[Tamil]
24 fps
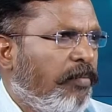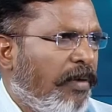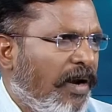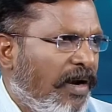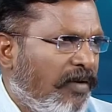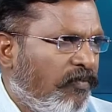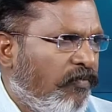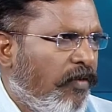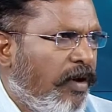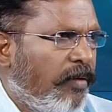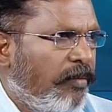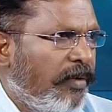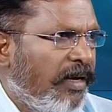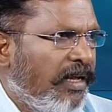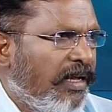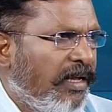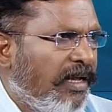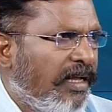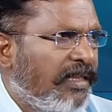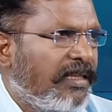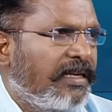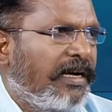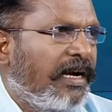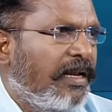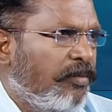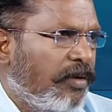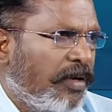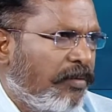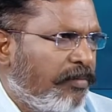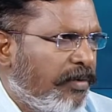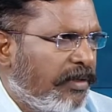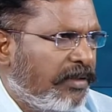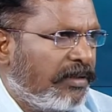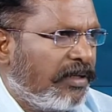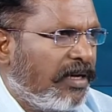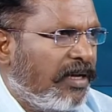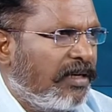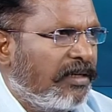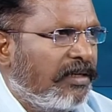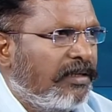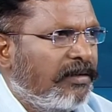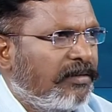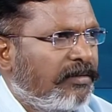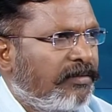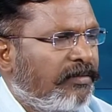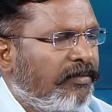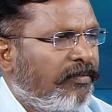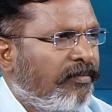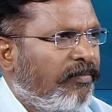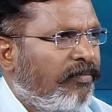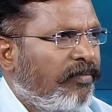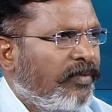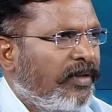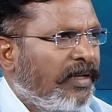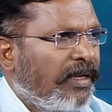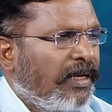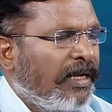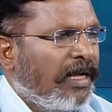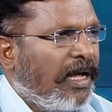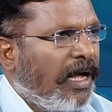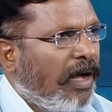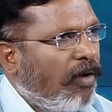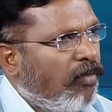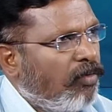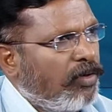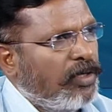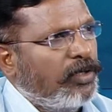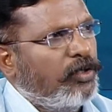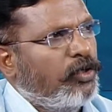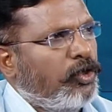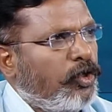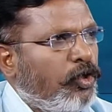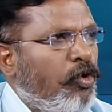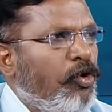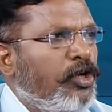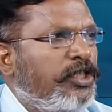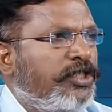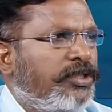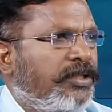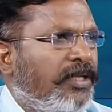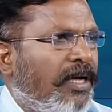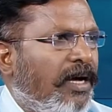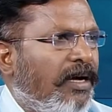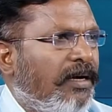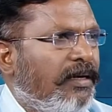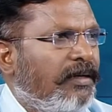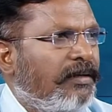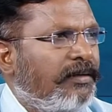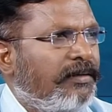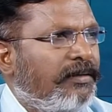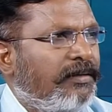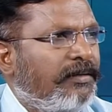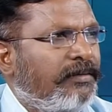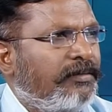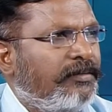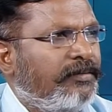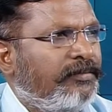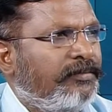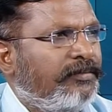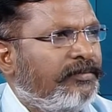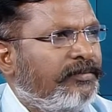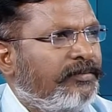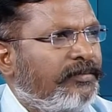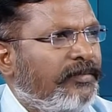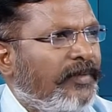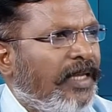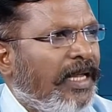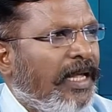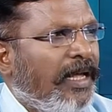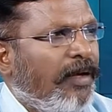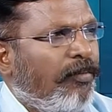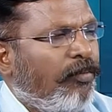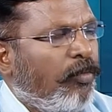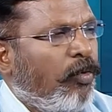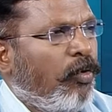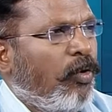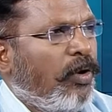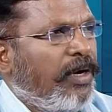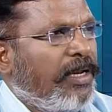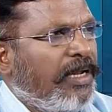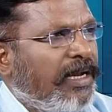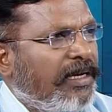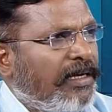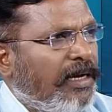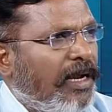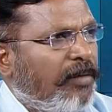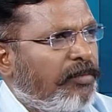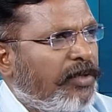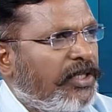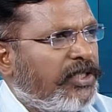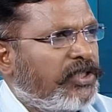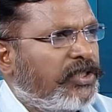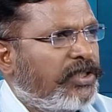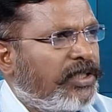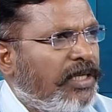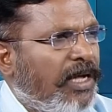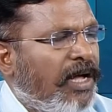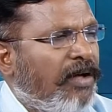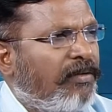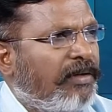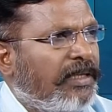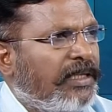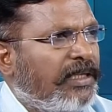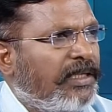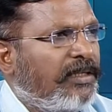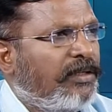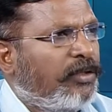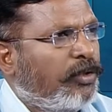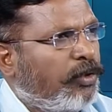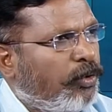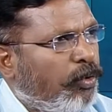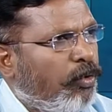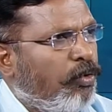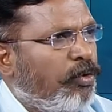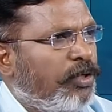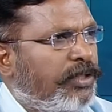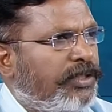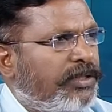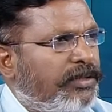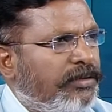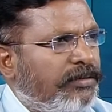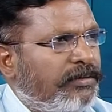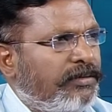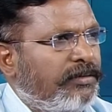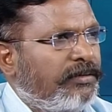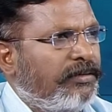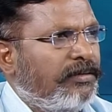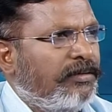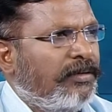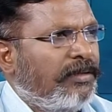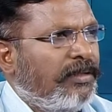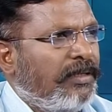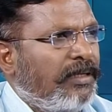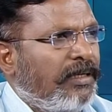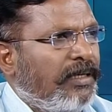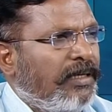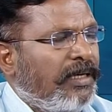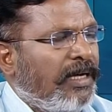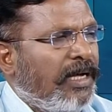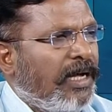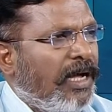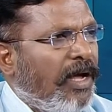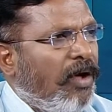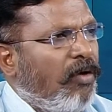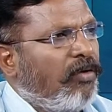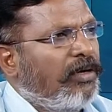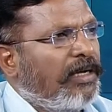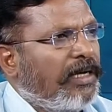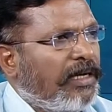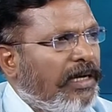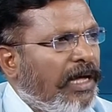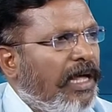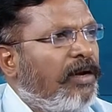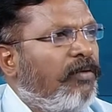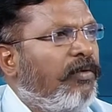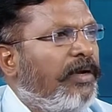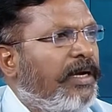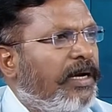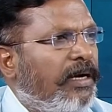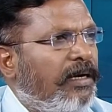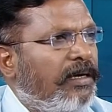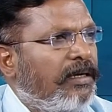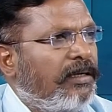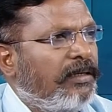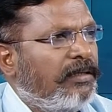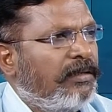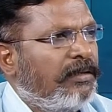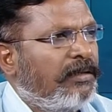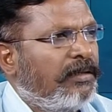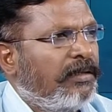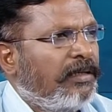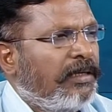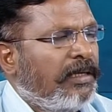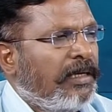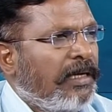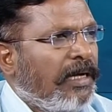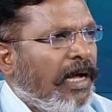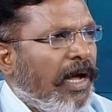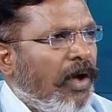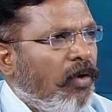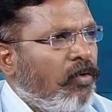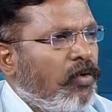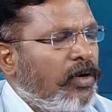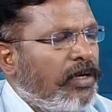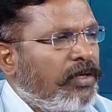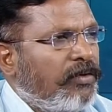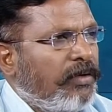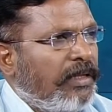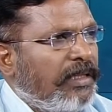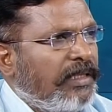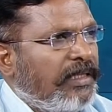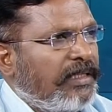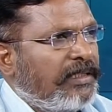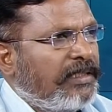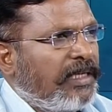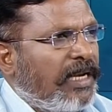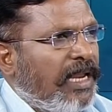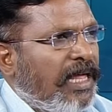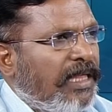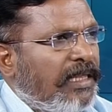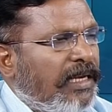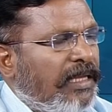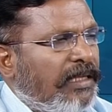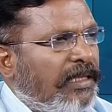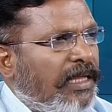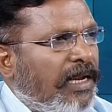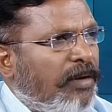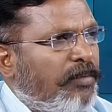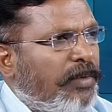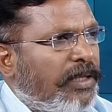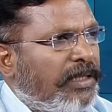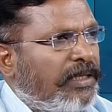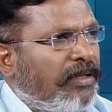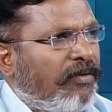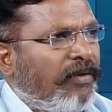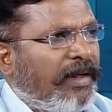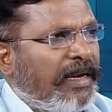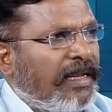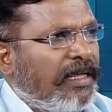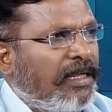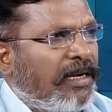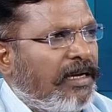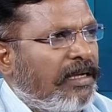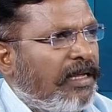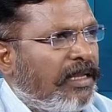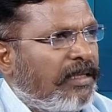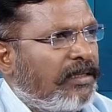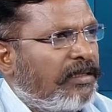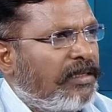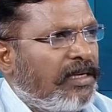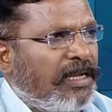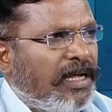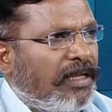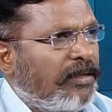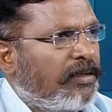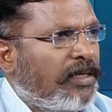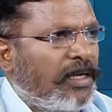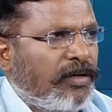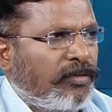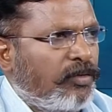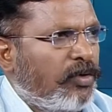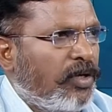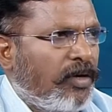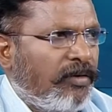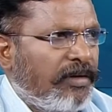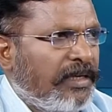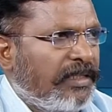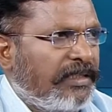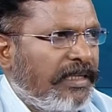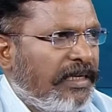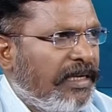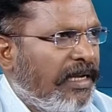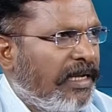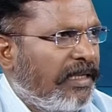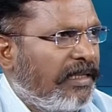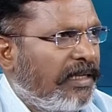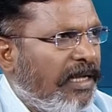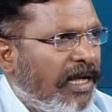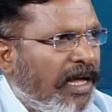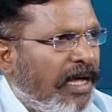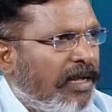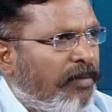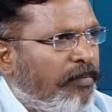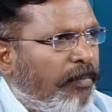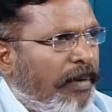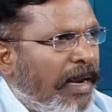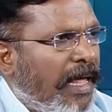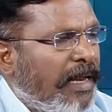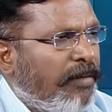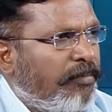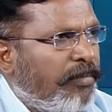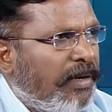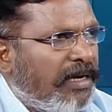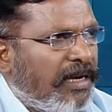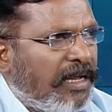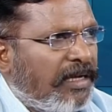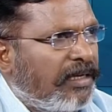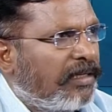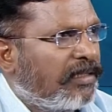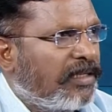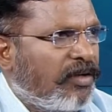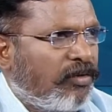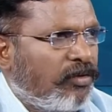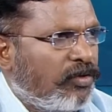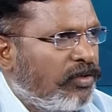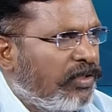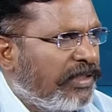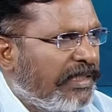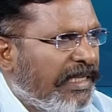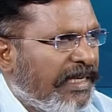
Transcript: பிளாட்ஃபார்மில் அதை நடைமுறைப்படுத்துகிறாங்க அவங்க டூல்ஸ் தான் மோடி அண்ட் அமித்ஷா வந்து டூல்ஸ் அவங்க கருவிகள் அவங்களுக்கு வந்து சனாதன தர்மத்தை வரையறுக்கிறதுக்கெலாம் அதெல்லாம் ஒன்றும் அவங்களுக்கு தெரியாது யார் பிளான் பண்ணுறாங்கிறது அவங்களுக்கு